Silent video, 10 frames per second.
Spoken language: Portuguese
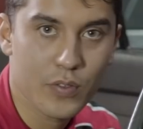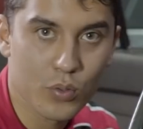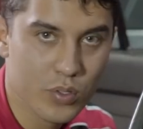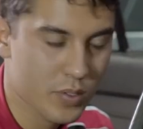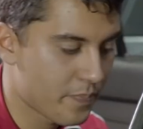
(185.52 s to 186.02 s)

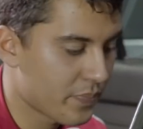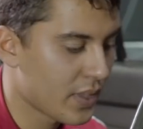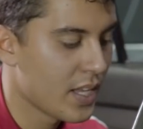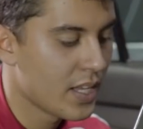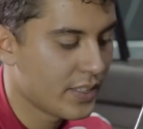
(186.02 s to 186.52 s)
fios,
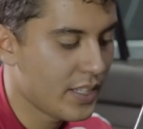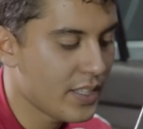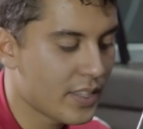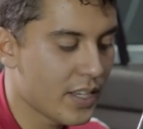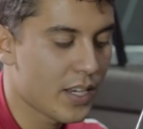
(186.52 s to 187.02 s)

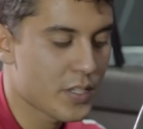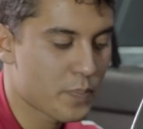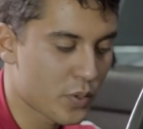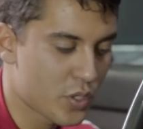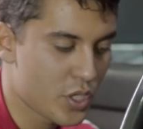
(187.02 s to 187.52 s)
dentre eles
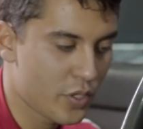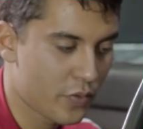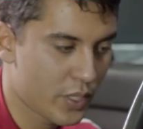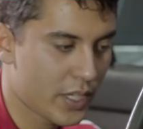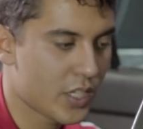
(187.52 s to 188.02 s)

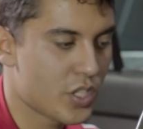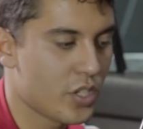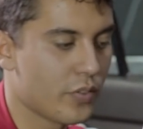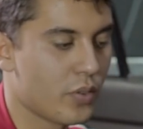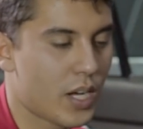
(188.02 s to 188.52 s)
positivo,
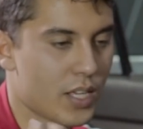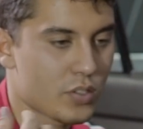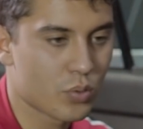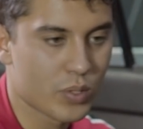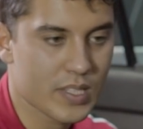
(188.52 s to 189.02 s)
negativo,
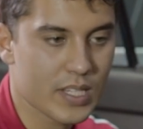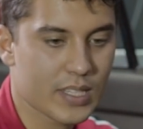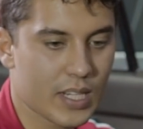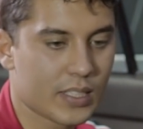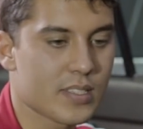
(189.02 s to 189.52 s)
as duas
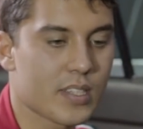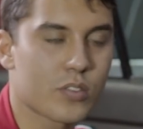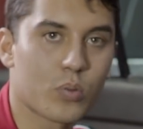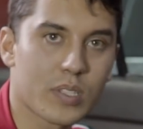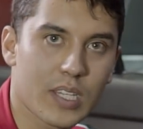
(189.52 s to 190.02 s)
entradas e
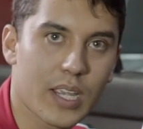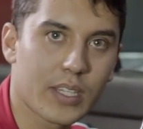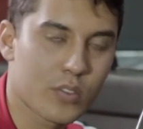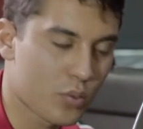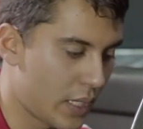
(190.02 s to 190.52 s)
as duas
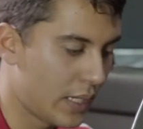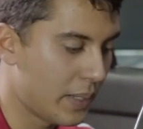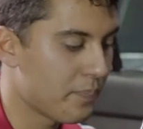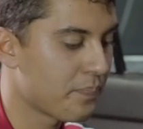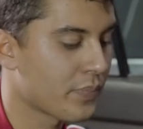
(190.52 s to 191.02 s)
saídas do
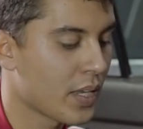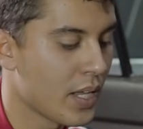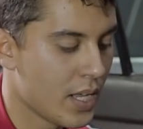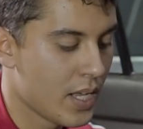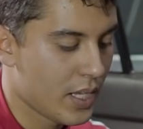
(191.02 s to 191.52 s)
relé.
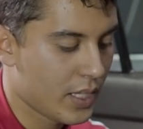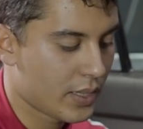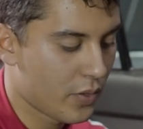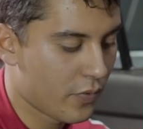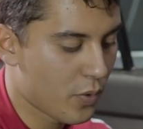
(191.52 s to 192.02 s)

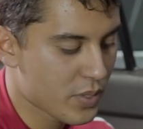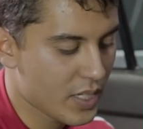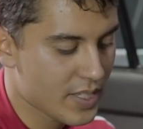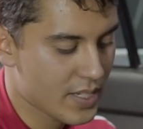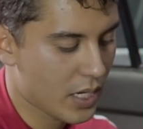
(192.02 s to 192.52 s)
Então vamos
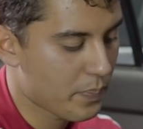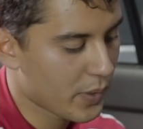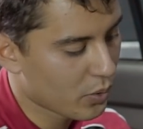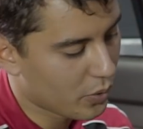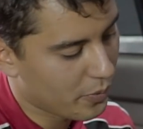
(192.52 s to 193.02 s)
iniciar
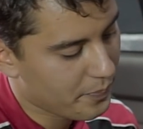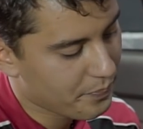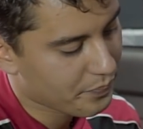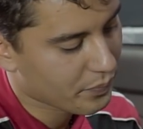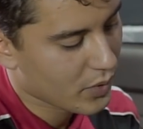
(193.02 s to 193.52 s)
pelo
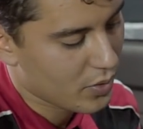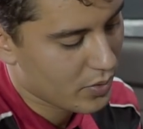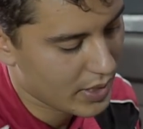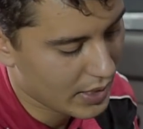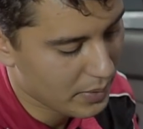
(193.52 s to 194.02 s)

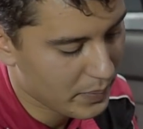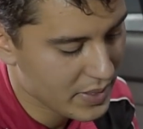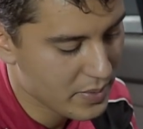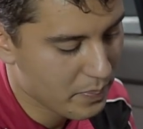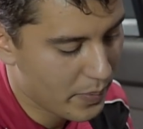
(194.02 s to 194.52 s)
relé
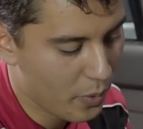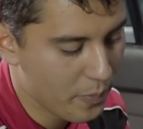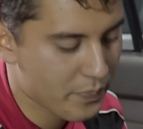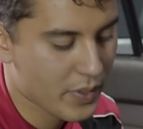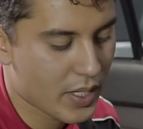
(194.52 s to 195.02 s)

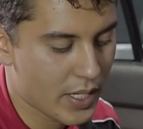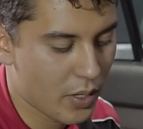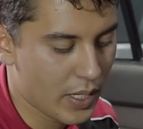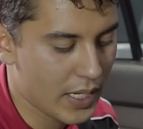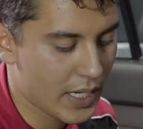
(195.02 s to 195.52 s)
principal, que
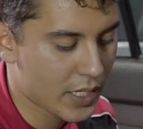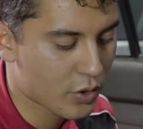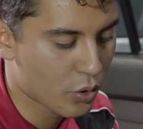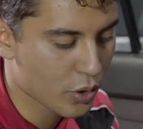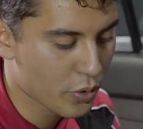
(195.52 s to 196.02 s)
é o relé
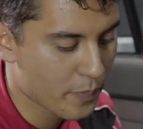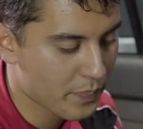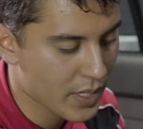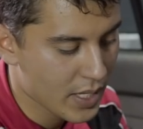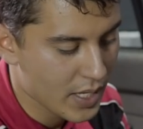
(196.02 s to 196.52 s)
eletrônico.
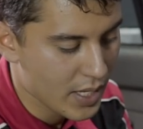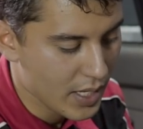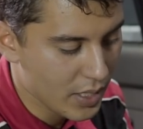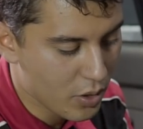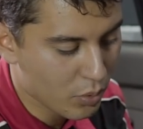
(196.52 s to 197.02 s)

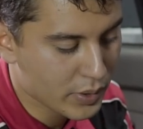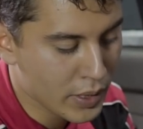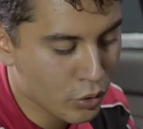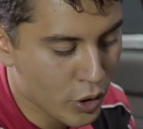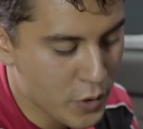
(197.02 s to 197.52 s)
Ele
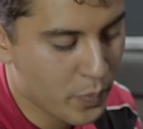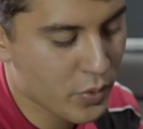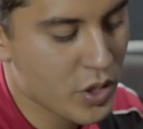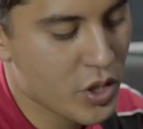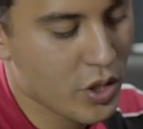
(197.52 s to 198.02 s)
contém dois
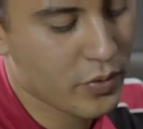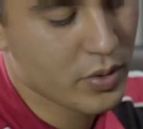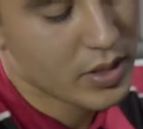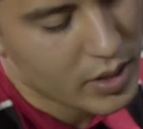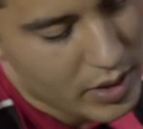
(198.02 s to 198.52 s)

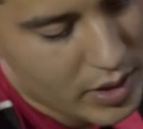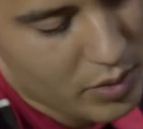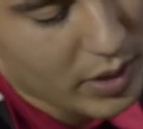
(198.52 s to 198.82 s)
positivos e